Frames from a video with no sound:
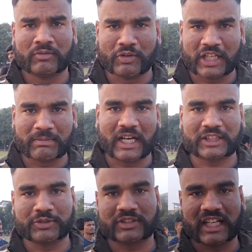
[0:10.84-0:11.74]
वो एक
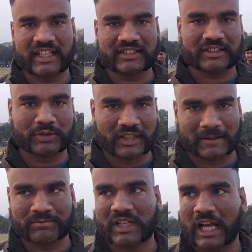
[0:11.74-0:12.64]
बात को ध्यान से सुन
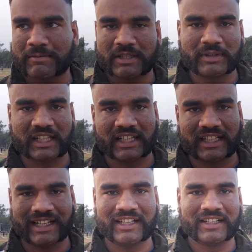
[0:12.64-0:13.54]
लें आप सभी के
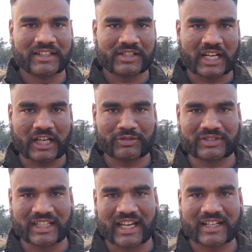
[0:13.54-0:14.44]
लिए ट्रैक को
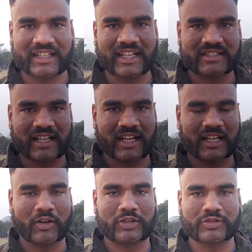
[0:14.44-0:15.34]
तैयार किया जा रहा
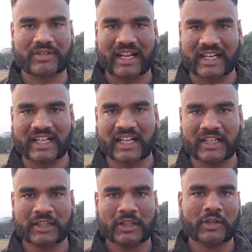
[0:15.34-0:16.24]
है और जो ट्रैक है
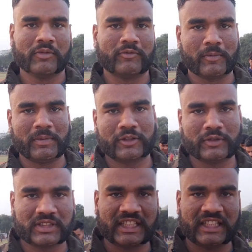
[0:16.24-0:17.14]
वो
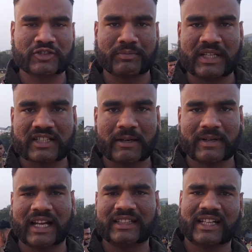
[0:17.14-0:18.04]
बिल्कुल 320 का
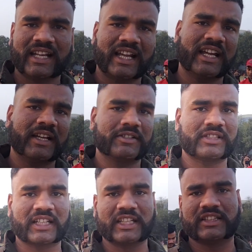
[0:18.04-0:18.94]
बनाया जा रहा है
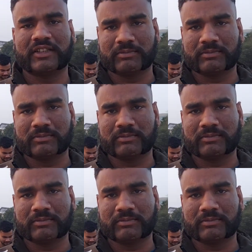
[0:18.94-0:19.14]
ताकि